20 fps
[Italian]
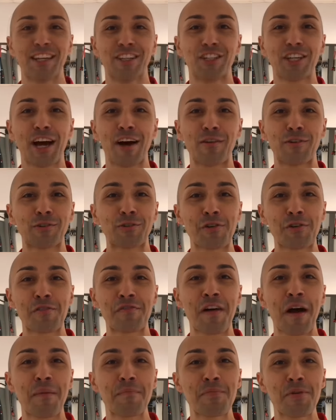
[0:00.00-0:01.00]
Ciao, sono
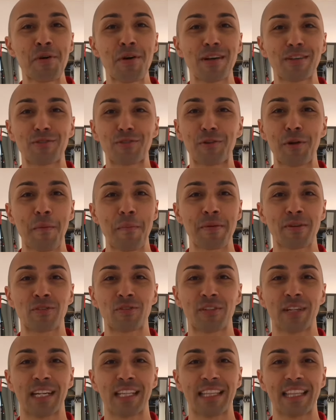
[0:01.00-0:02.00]
Fabio e sono un
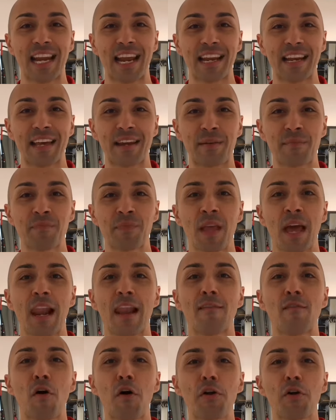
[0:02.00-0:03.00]
personal trainer.
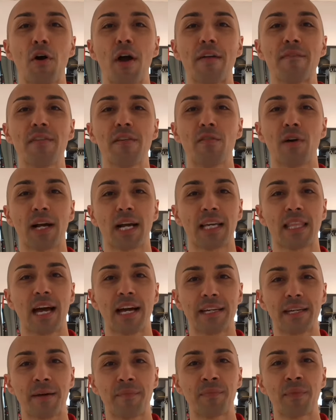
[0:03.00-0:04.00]
Lavoro e vivo a
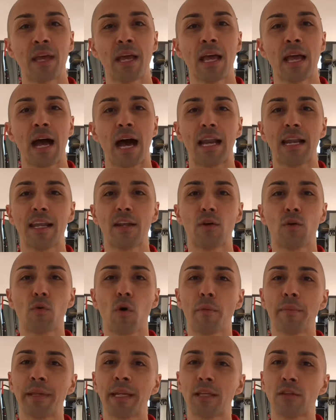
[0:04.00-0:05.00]
Catania. Alleno
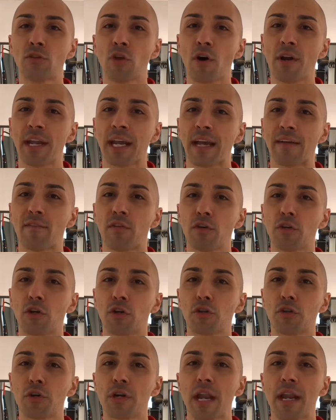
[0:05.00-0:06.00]
uomini e donne che
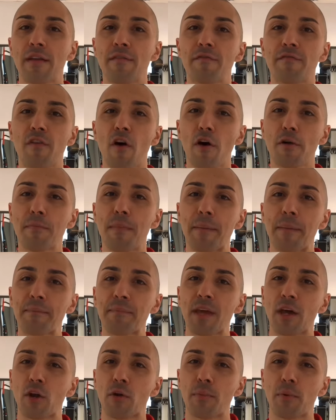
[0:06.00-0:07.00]
vogliono tornare in forma
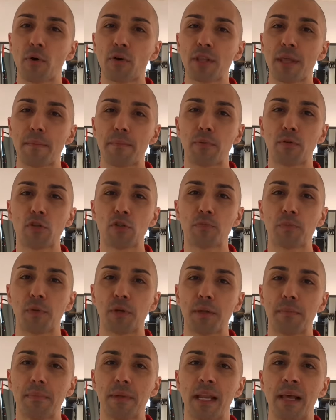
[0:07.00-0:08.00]
e hanno poco tempo
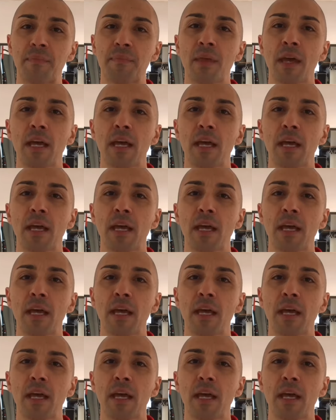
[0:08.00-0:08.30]
disponibile,